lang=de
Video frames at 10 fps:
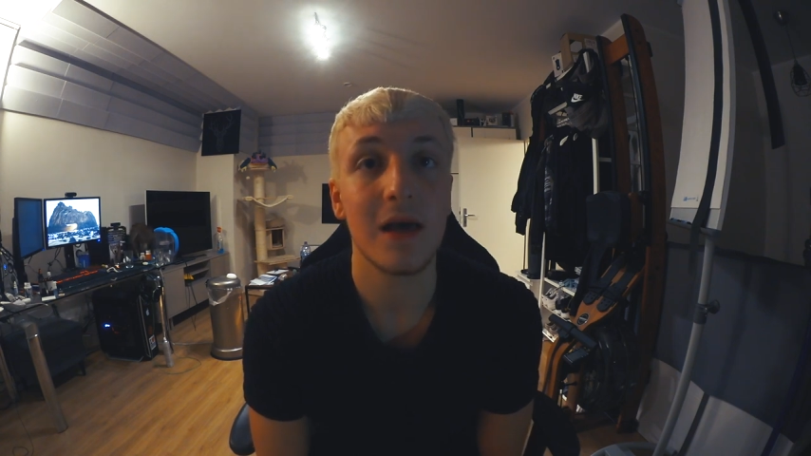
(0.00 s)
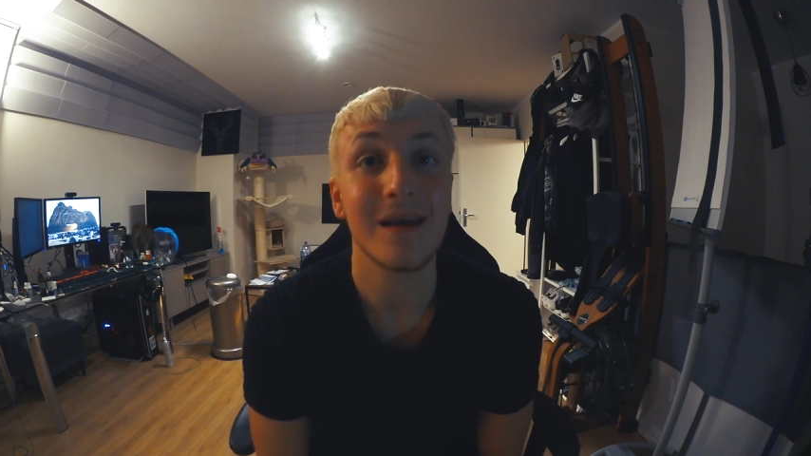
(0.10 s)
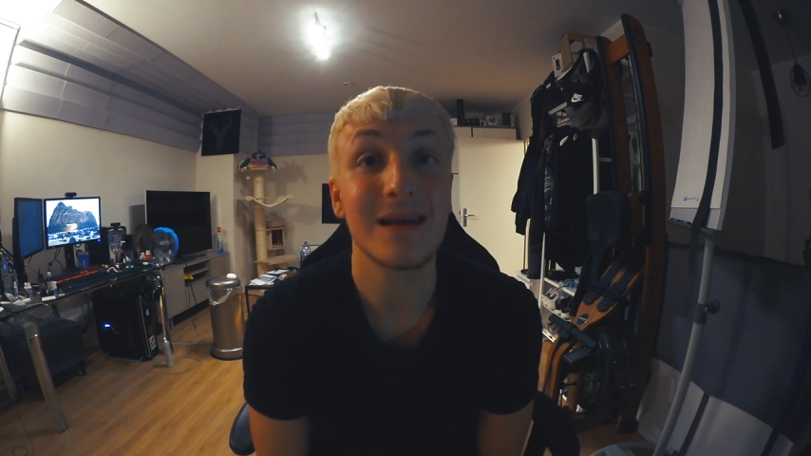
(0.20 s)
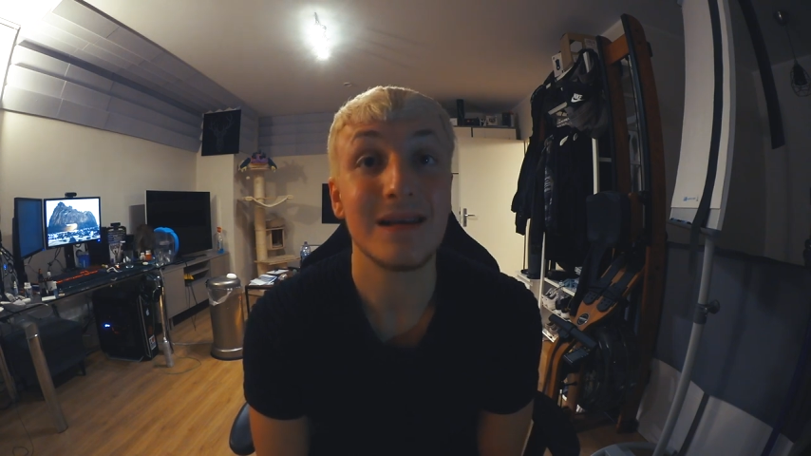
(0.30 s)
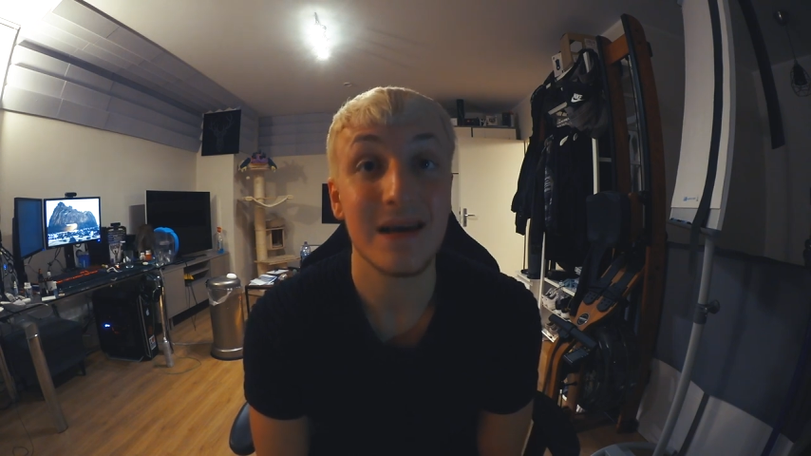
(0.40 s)

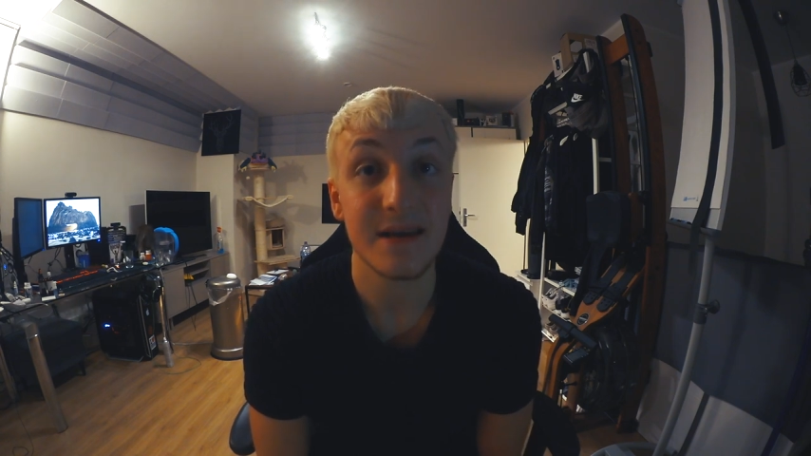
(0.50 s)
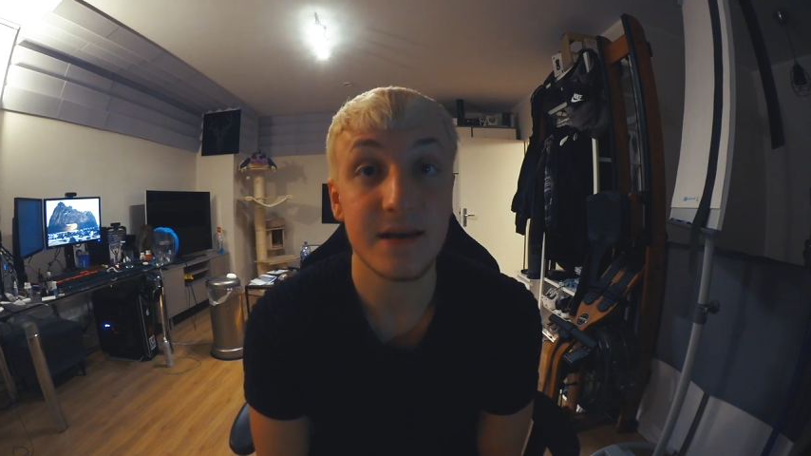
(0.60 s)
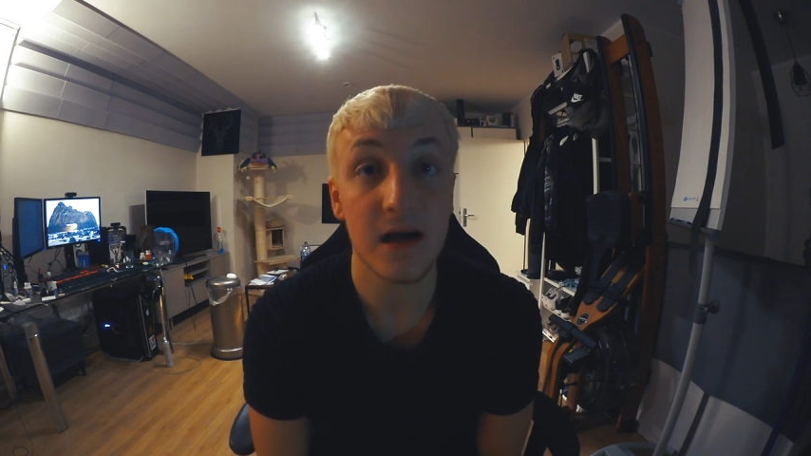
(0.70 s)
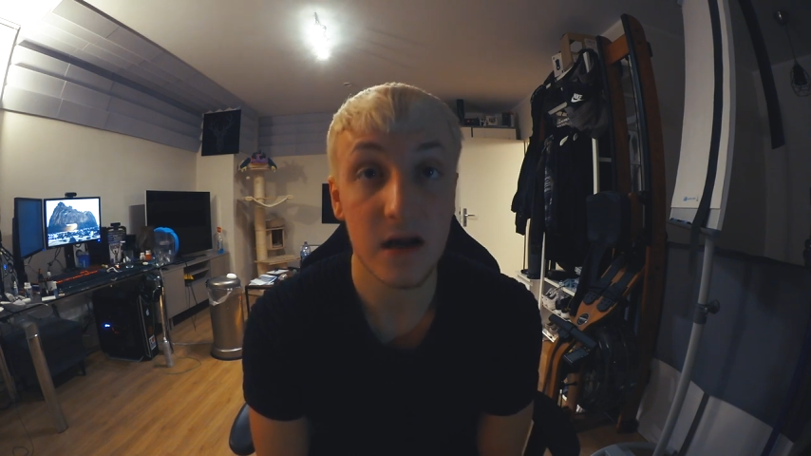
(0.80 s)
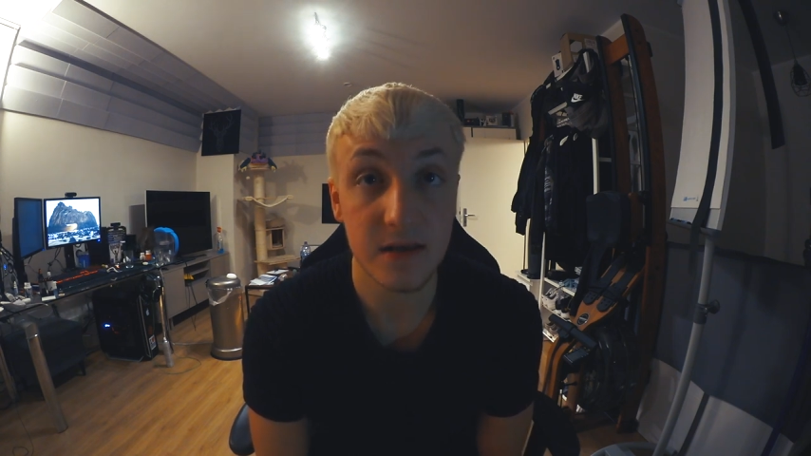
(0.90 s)
einen
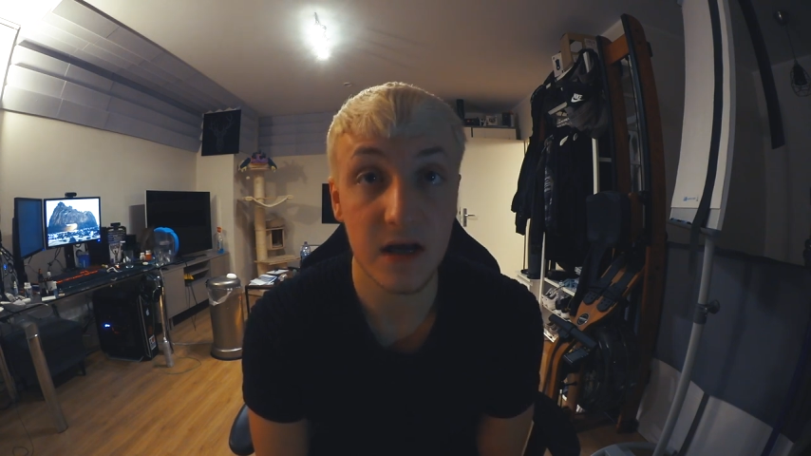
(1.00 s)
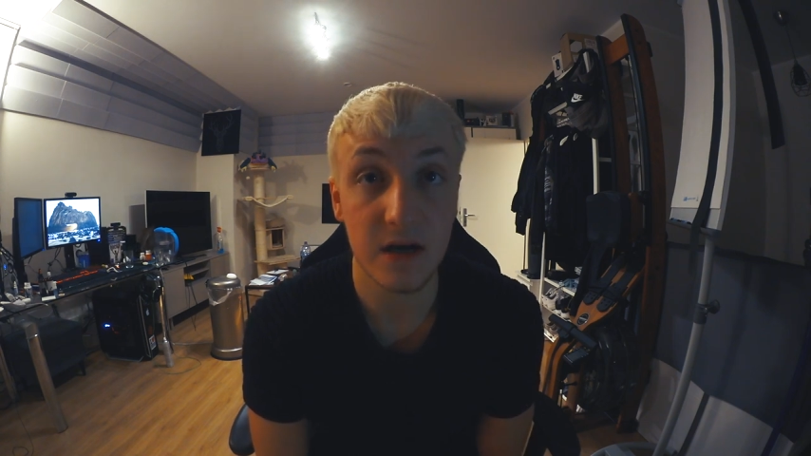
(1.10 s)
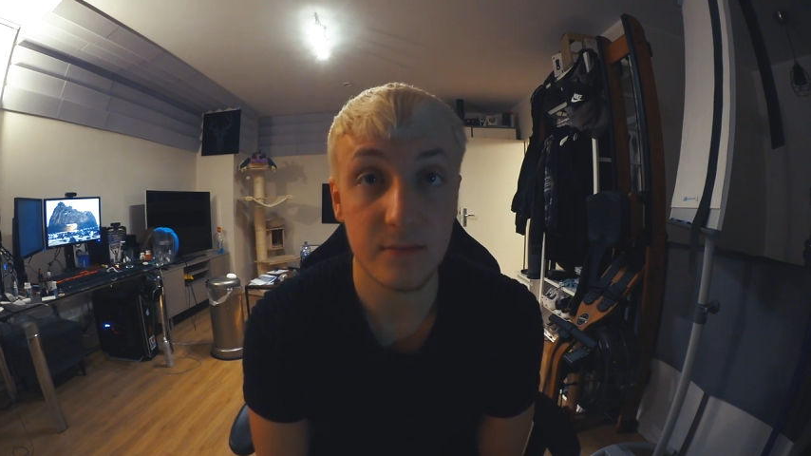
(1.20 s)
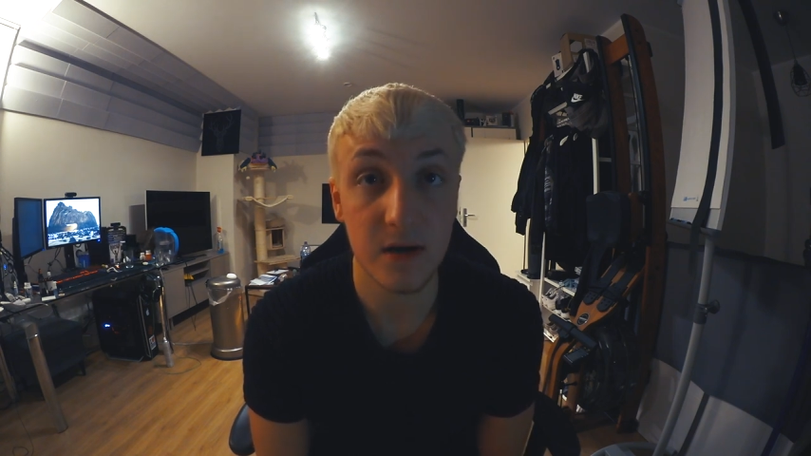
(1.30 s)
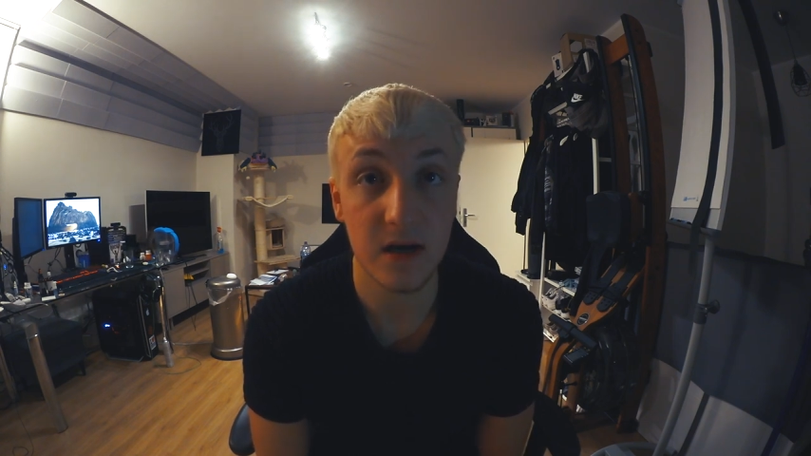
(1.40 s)
kleinen
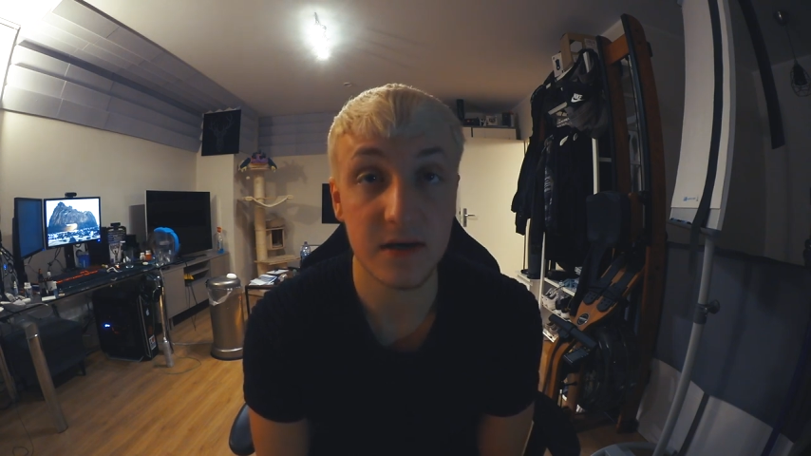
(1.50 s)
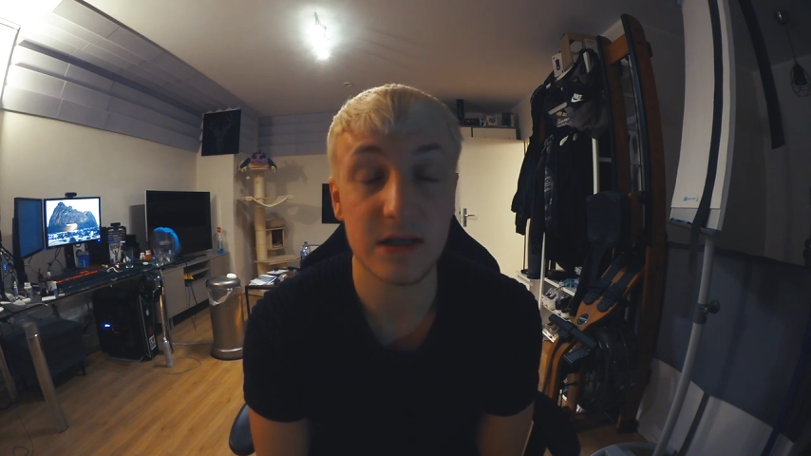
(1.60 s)
Nachtrag machen.